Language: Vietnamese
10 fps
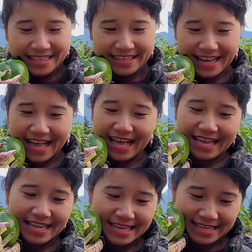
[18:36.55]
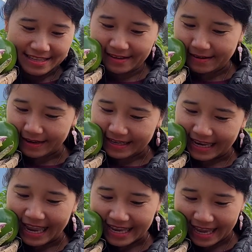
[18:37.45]
thương ha trời ơi
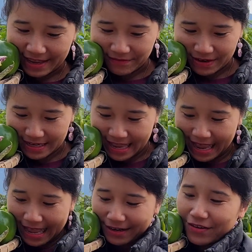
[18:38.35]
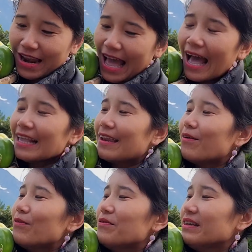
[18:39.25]
trái cây vườn nhà ăn nó đã gì
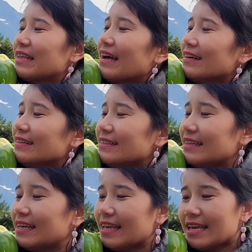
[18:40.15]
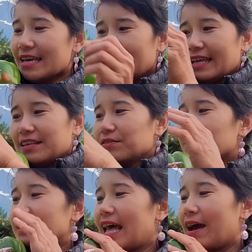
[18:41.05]
đâu luôn cả nhà ơi cái này vô
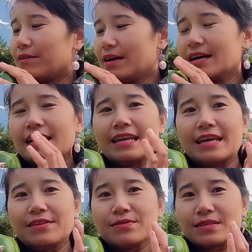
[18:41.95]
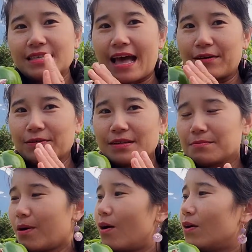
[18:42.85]
xào ha cái này vô xào thịt
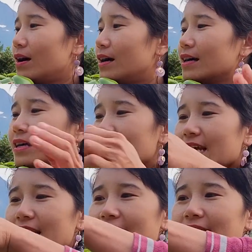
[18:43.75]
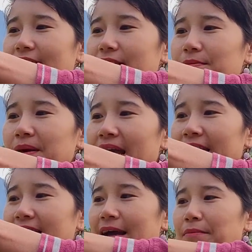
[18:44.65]
bò ha cái này thì nhung hà
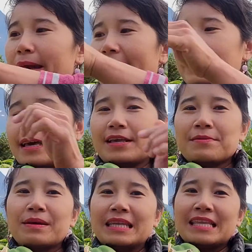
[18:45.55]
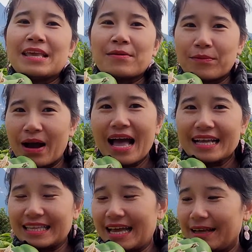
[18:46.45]
đi tặng bạn tại mình nhiều quá
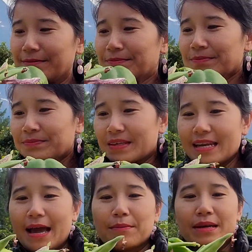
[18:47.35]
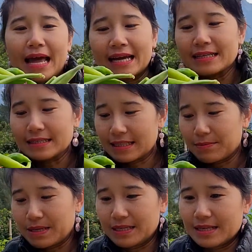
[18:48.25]
nha cái nào mình ăn được thì
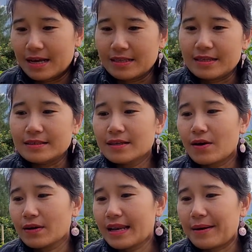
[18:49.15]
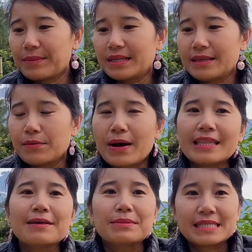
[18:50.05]
mình à, giữ còn cái nào mình nhiều quá
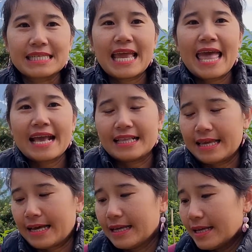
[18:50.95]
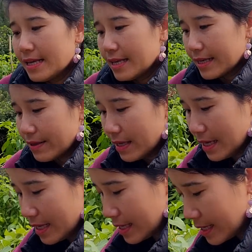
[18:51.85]
thì mình share cả nhà để vậy đó